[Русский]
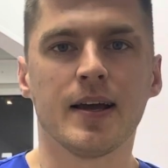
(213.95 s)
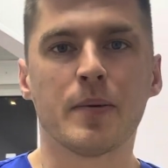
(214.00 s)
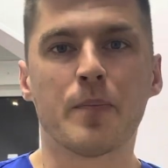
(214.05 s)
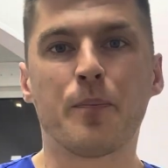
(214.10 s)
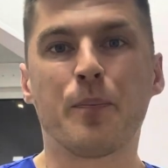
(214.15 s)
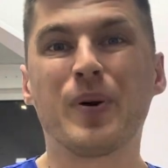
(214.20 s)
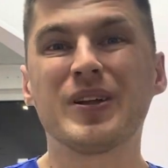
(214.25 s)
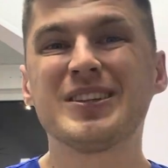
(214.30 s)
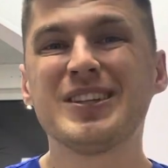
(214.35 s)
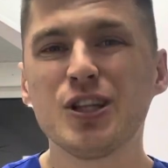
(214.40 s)

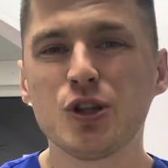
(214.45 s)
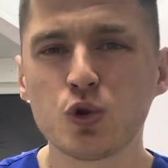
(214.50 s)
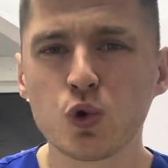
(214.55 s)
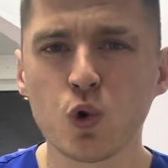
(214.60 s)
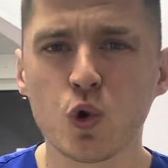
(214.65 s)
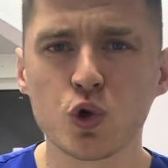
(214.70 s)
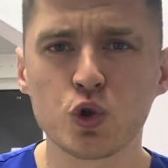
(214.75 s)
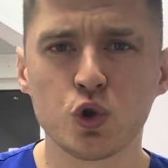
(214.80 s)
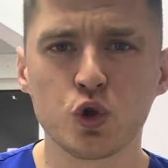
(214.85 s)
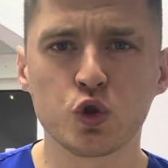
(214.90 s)

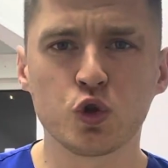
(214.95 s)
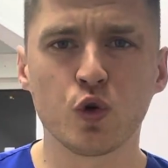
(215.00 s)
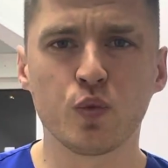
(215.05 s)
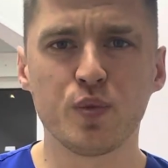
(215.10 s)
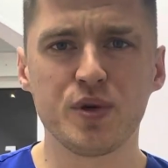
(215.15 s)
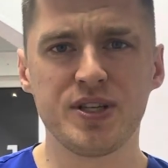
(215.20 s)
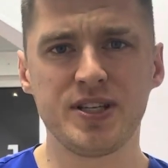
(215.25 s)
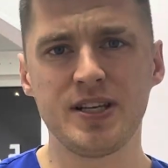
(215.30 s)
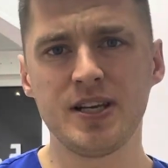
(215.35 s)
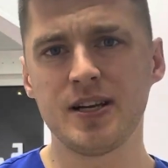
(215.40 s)
Подытожу, чтобы
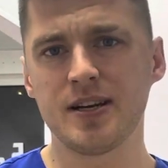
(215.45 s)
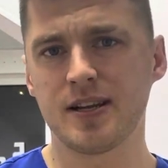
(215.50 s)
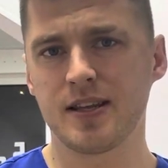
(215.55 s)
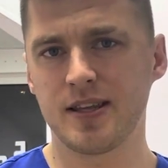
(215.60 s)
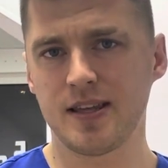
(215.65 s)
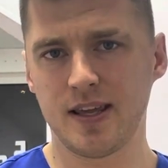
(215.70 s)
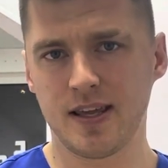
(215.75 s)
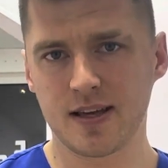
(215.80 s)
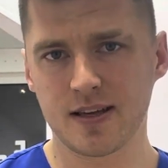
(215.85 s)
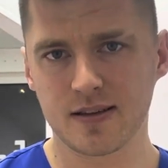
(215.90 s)
сильно
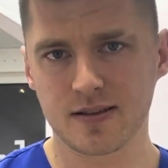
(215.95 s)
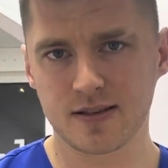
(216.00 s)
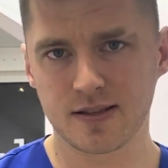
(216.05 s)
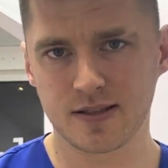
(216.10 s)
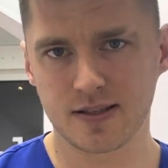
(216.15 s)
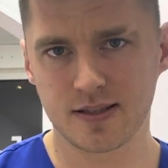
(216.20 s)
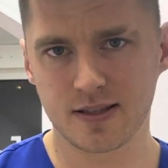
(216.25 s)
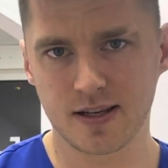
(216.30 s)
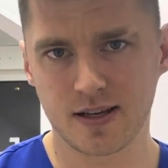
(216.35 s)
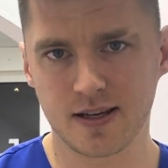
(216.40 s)
не
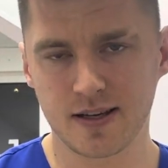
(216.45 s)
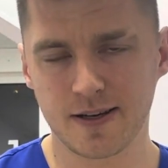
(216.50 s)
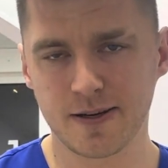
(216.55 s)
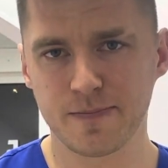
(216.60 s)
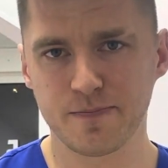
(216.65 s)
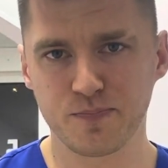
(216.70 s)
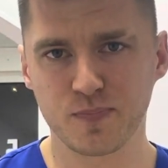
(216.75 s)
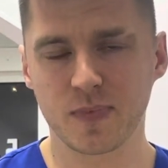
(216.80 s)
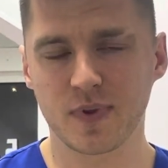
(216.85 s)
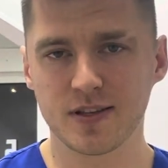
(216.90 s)
за...
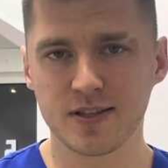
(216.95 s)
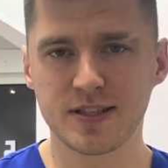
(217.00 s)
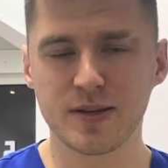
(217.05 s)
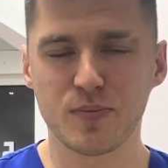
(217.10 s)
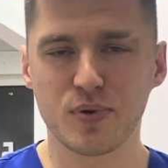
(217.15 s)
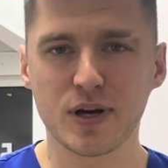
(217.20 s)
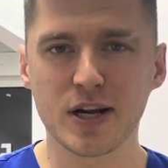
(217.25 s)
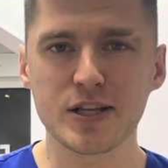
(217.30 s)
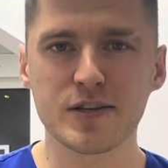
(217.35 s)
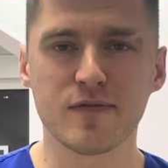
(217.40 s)

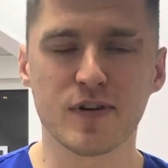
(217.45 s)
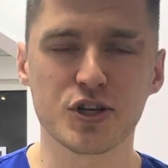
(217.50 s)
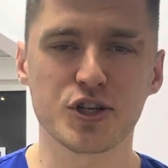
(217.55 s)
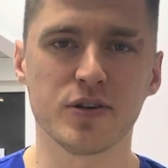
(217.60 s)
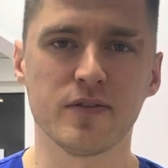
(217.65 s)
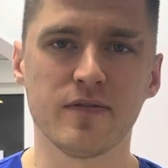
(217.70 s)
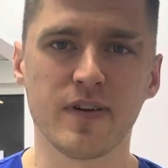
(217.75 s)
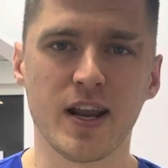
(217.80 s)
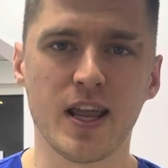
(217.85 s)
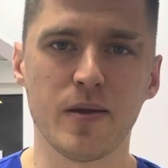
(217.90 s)
забирать ваше
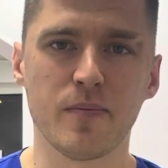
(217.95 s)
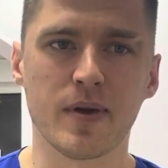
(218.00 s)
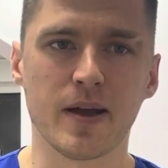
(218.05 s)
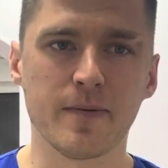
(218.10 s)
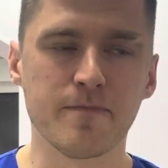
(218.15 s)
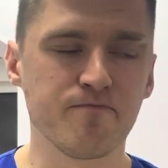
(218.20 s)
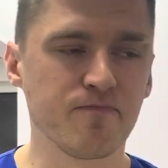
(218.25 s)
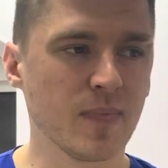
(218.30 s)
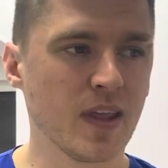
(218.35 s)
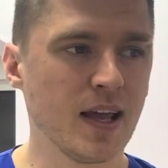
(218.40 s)
время.
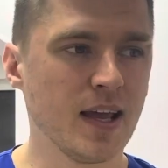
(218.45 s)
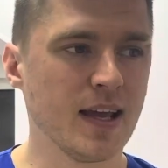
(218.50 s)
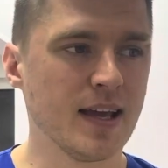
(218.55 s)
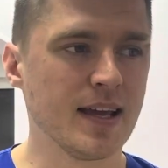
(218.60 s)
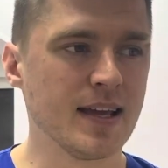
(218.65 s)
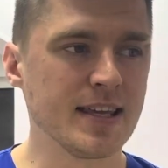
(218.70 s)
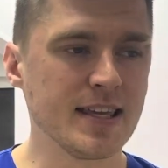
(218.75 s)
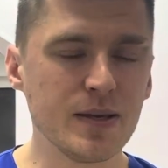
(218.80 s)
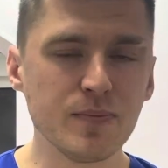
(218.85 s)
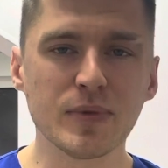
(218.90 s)

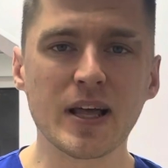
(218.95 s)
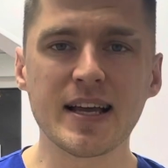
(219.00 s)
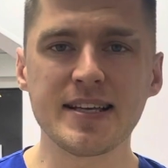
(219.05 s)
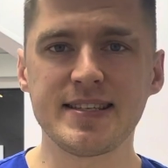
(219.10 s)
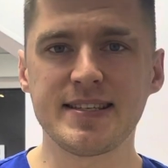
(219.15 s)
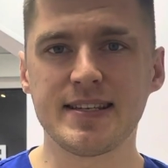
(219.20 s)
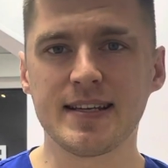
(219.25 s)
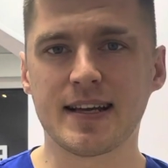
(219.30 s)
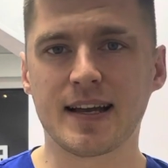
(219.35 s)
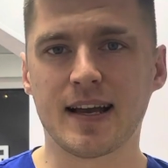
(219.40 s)

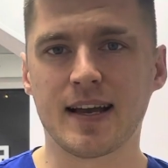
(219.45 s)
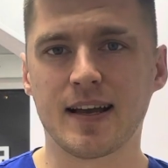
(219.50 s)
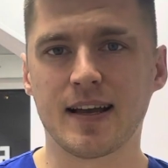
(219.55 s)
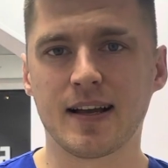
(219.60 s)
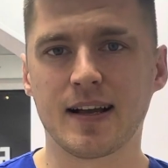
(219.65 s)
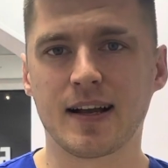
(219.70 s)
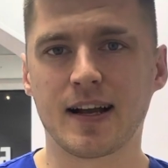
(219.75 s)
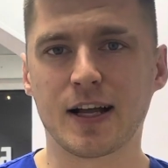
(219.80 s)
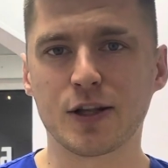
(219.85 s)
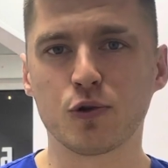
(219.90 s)
Гимнастика,
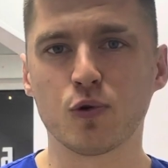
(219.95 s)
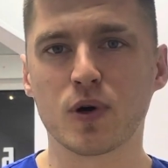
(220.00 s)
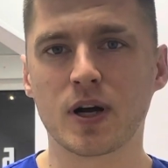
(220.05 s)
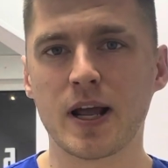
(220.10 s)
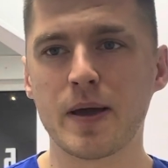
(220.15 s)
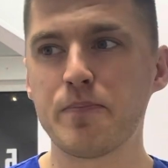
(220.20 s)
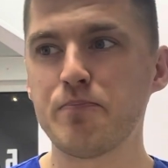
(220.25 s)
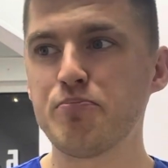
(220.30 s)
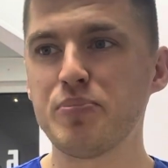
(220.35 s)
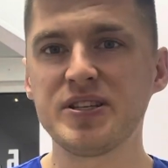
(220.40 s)

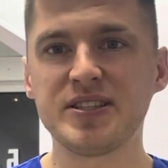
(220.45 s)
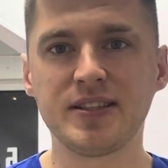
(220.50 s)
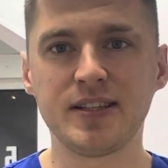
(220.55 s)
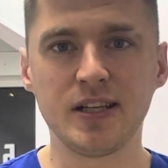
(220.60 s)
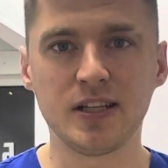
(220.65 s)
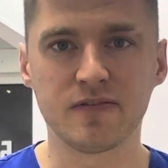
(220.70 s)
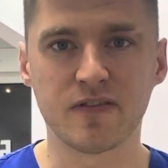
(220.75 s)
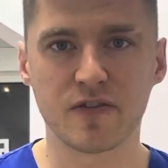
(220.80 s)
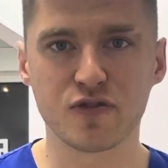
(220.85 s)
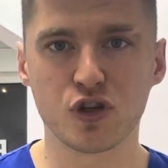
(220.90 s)
которая
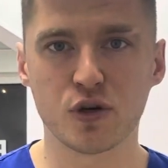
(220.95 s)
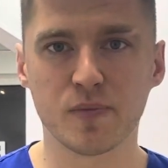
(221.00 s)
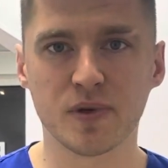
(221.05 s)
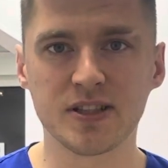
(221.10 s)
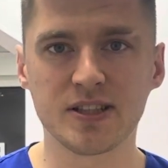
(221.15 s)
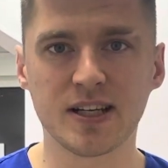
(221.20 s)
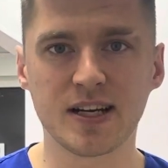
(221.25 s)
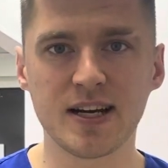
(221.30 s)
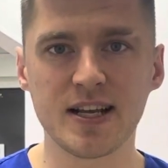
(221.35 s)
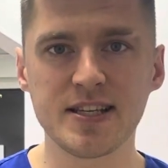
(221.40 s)
пестрит во всем
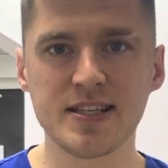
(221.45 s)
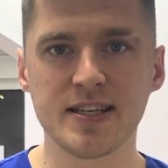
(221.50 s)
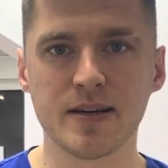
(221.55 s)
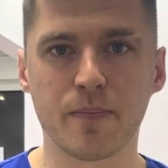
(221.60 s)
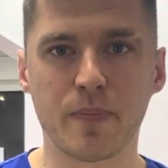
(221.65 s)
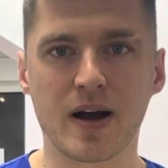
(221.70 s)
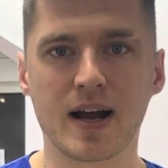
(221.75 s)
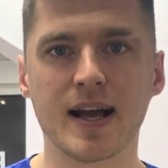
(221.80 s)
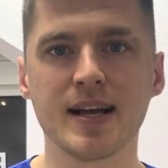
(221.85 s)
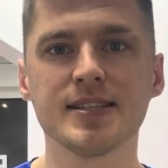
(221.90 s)
интернете,
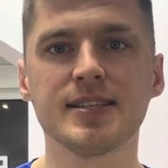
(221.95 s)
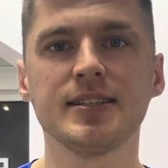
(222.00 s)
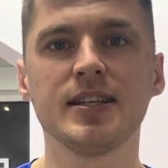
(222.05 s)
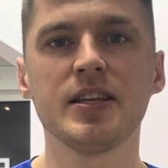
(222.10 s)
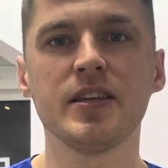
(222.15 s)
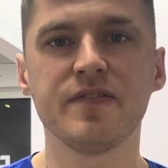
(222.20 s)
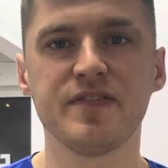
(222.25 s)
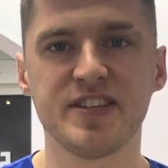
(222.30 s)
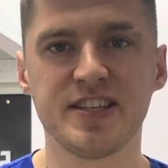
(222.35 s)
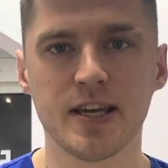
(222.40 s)
показана
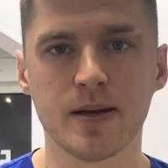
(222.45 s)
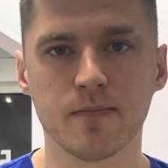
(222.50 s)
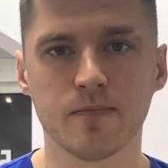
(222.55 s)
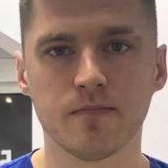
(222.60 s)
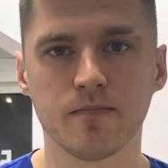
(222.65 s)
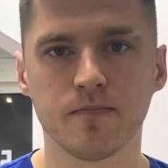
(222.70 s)
не всем.